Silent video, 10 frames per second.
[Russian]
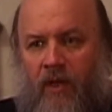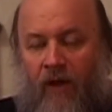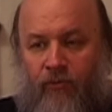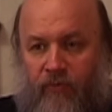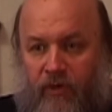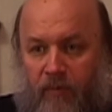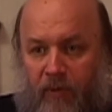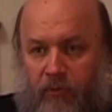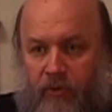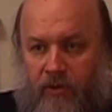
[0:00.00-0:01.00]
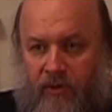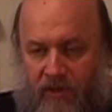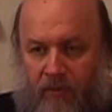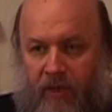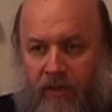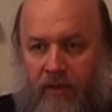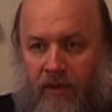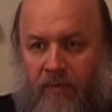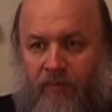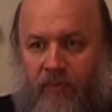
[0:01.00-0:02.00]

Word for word: А вот в них пробудилась доброта.